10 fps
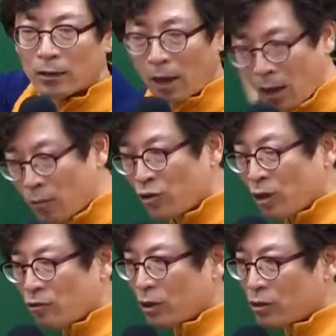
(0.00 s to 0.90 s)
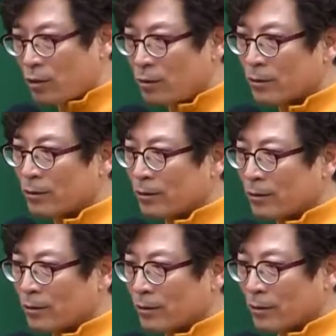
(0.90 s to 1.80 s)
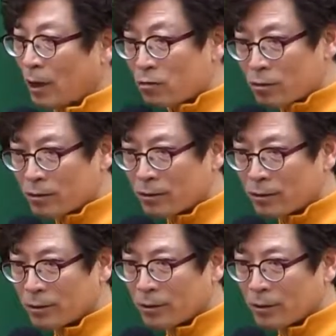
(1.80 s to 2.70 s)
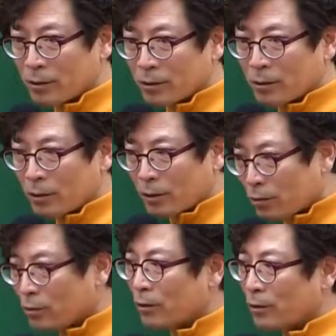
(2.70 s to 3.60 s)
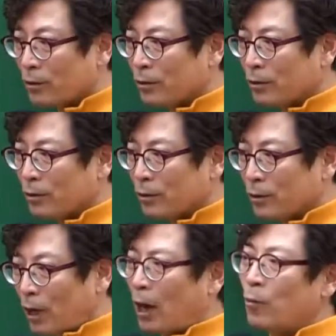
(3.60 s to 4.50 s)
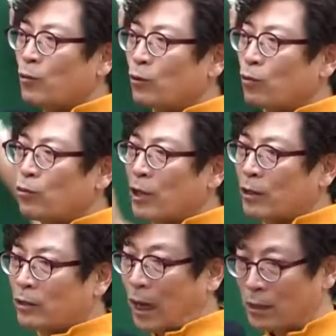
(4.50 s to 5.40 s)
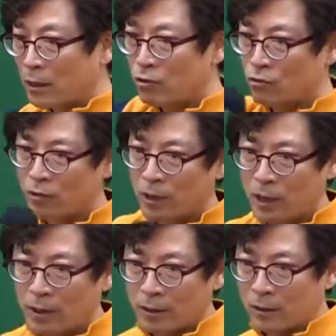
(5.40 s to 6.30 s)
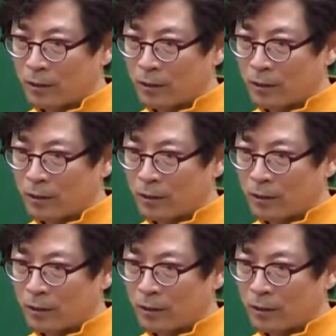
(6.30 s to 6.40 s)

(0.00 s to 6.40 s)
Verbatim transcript: 가압류 할 수 있겠어요? 할 수요? 있어. 가압류는 돈 되는 건 다 들어갈 수 있는 거야.